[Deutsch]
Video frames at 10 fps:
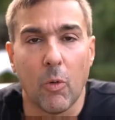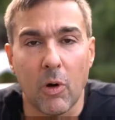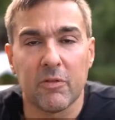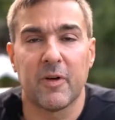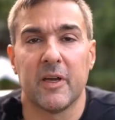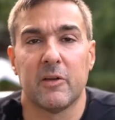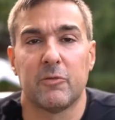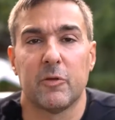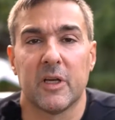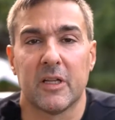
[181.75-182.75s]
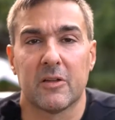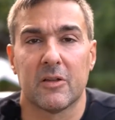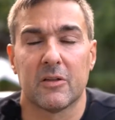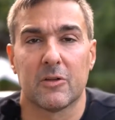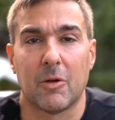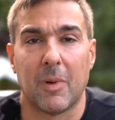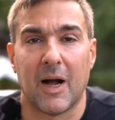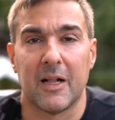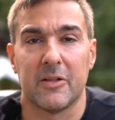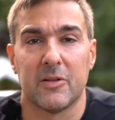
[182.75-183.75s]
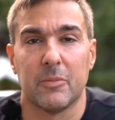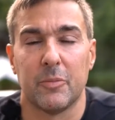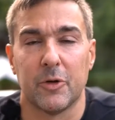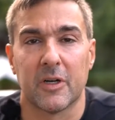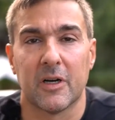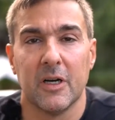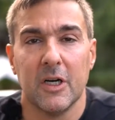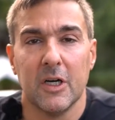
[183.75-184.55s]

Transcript: Ohrfeige für jeden normalen Bürger